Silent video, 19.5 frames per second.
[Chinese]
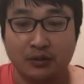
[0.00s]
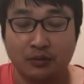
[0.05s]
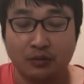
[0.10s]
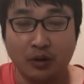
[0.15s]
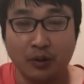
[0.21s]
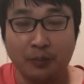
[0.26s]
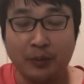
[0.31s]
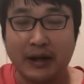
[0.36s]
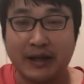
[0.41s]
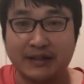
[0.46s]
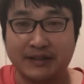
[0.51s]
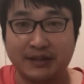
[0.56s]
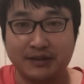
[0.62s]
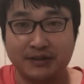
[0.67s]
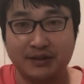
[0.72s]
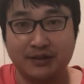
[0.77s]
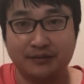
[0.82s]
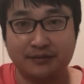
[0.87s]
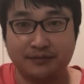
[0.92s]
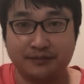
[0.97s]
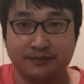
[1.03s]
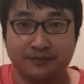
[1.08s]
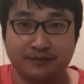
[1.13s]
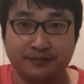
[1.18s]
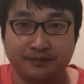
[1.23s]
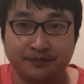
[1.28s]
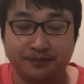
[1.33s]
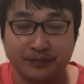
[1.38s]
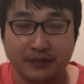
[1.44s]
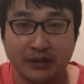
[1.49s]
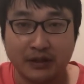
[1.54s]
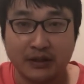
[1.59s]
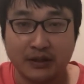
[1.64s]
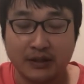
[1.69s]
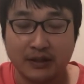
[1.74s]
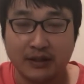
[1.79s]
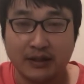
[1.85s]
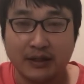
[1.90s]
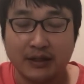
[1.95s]
我不敢相信。
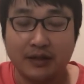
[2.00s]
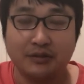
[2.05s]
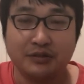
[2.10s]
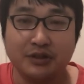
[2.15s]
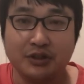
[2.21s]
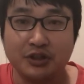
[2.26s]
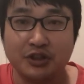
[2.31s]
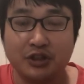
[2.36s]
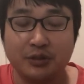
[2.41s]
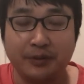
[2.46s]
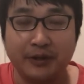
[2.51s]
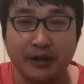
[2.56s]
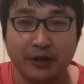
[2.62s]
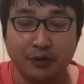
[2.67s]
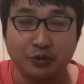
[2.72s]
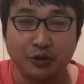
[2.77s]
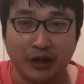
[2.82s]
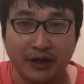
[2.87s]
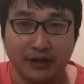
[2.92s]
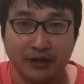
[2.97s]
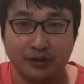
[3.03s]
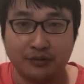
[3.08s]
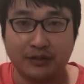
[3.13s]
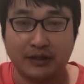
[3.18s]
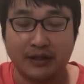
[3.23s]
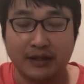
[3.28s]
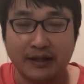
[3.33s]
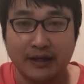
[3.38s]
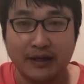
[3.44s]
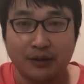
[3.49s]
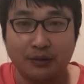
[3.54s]
然后这个视频流传以后呢，